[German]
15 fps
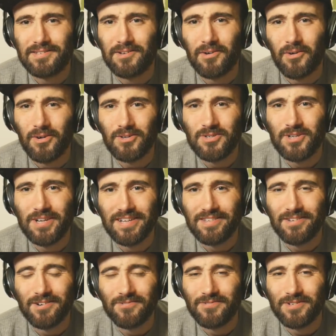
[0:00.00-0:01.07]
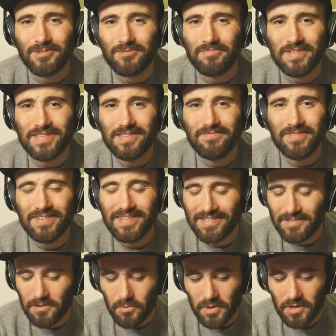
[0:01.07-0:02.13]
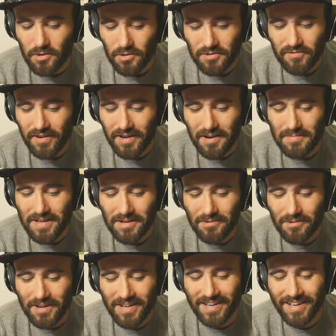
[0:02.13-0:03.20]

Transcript: Geräusch klingt irgendwie so ein bisschen wie diese Windows-Fehlermeldung.